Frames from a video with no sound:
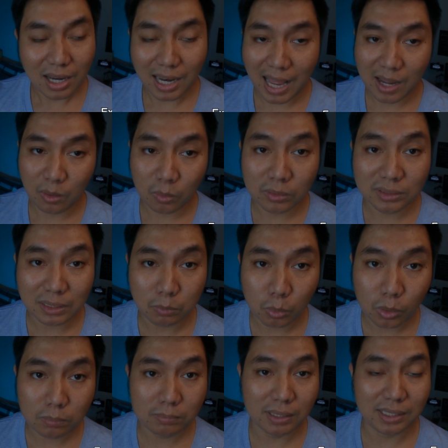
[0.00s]
หลายคนจะ
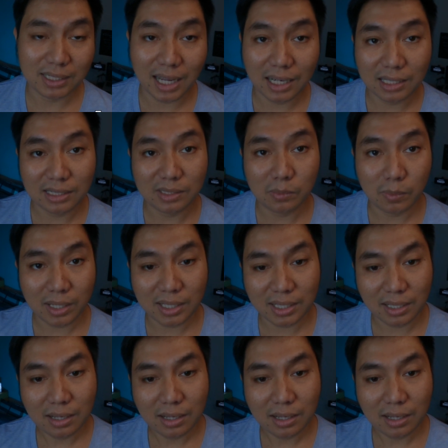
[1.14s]
พูดเหมือนกันเลยว่า